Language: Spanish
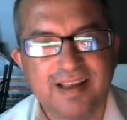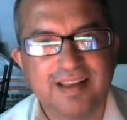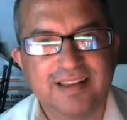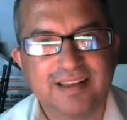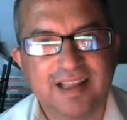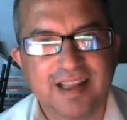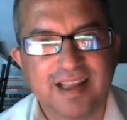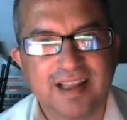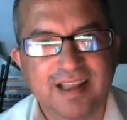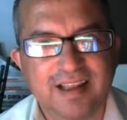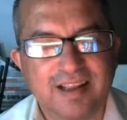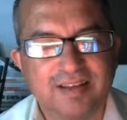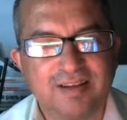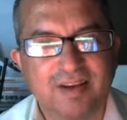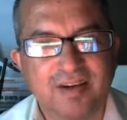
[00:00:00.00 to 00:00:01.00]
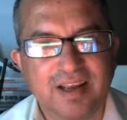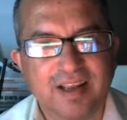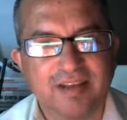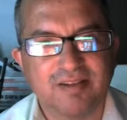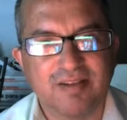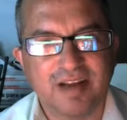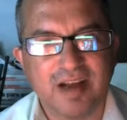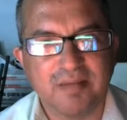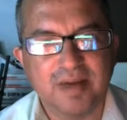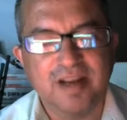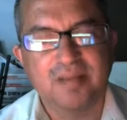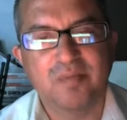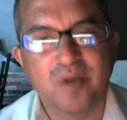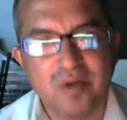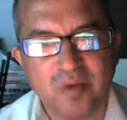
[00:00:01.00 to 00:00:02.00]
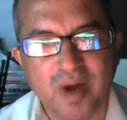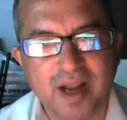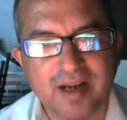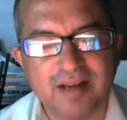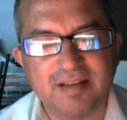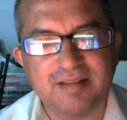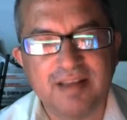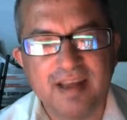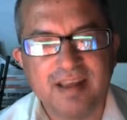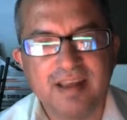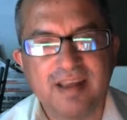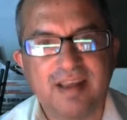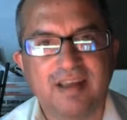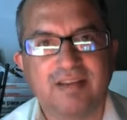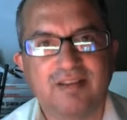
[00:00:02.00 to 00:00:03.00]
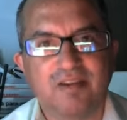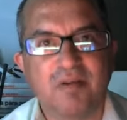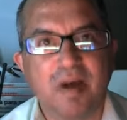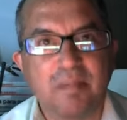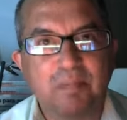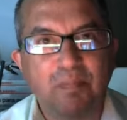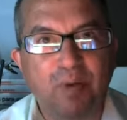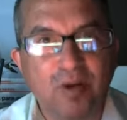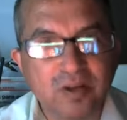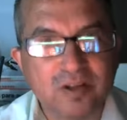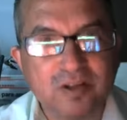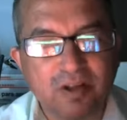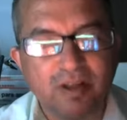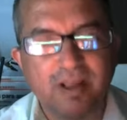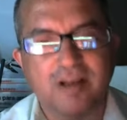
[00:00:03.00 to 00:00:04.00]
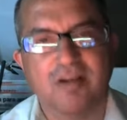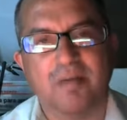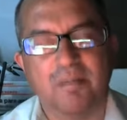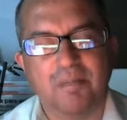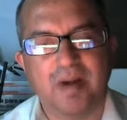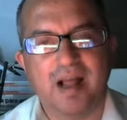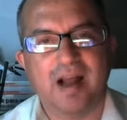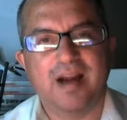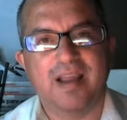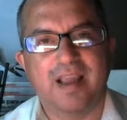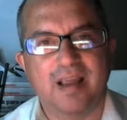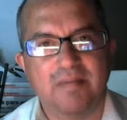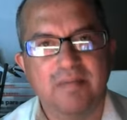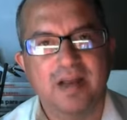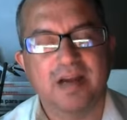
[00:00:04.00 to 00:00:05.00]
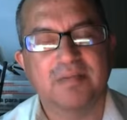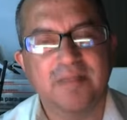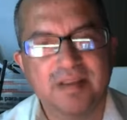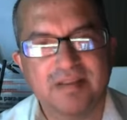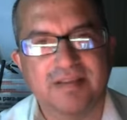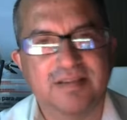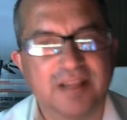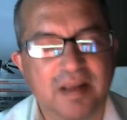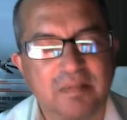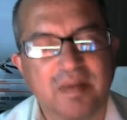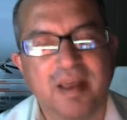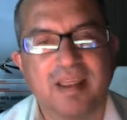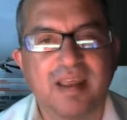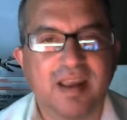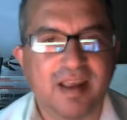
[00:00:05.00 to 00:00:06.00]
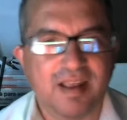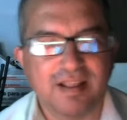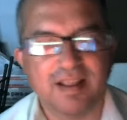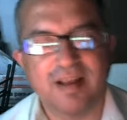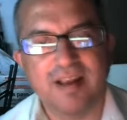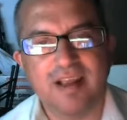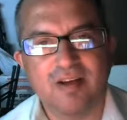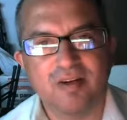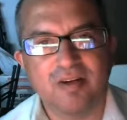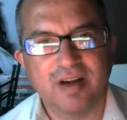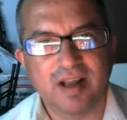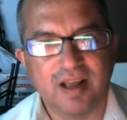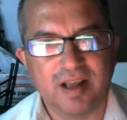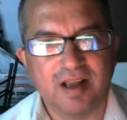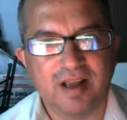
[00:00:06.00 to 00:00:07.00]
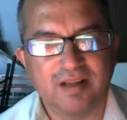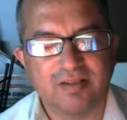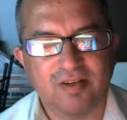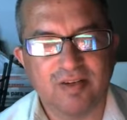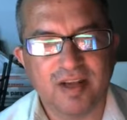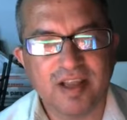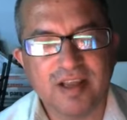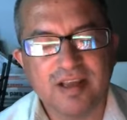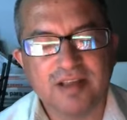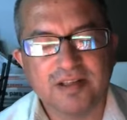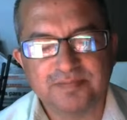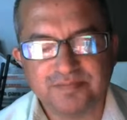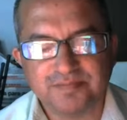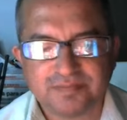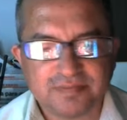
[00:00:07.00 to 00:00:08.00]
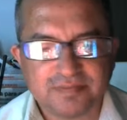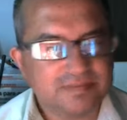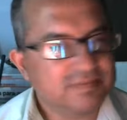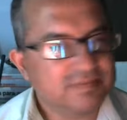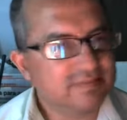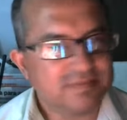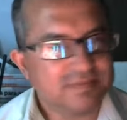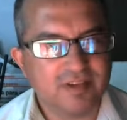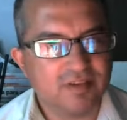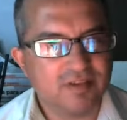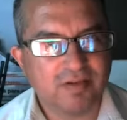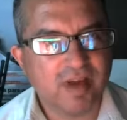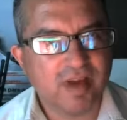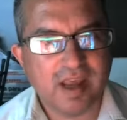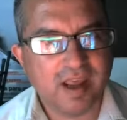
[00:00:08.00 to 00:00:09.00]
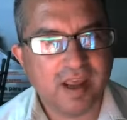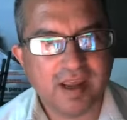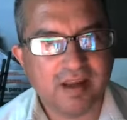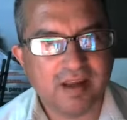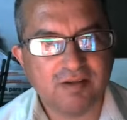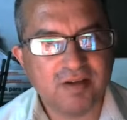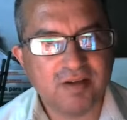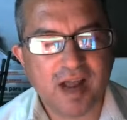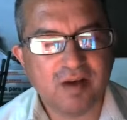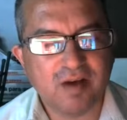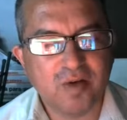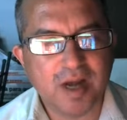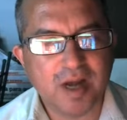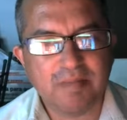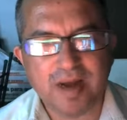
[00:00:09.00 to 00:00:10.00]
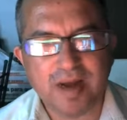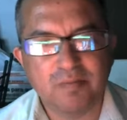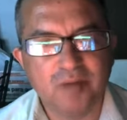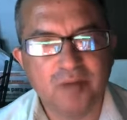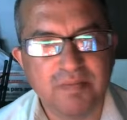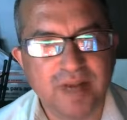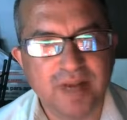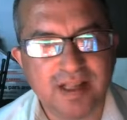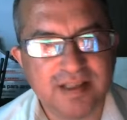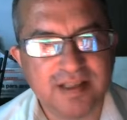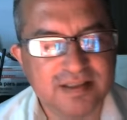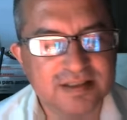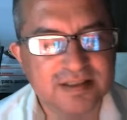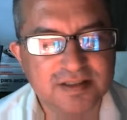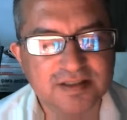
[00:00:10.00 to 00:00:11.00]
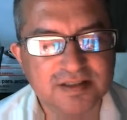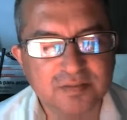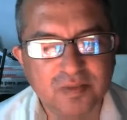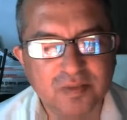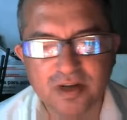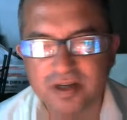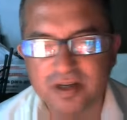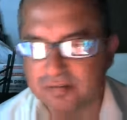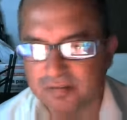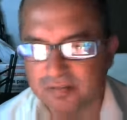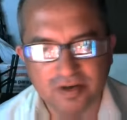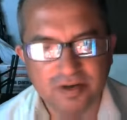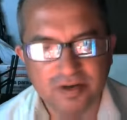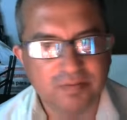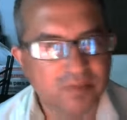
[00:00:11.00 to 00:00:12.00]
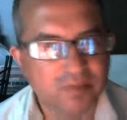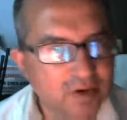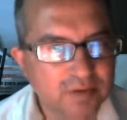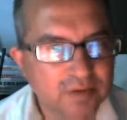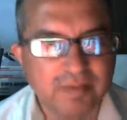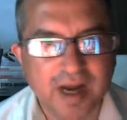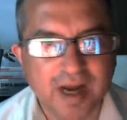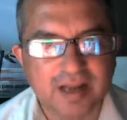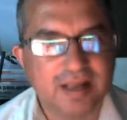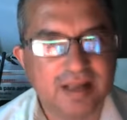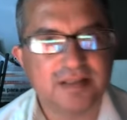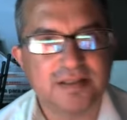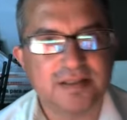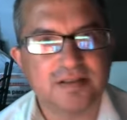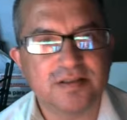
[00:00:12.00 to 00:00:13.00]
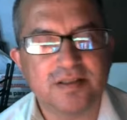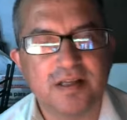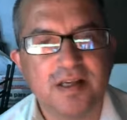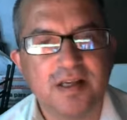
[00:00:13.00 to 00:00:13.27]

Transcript: de, Sony, que son cámaras muy buenas y que estuve a punto de comprar y cambiar mi sistema de, Nikon a, Sony. Fue una, muy mala decisión, muy, muy, muy mala decisión.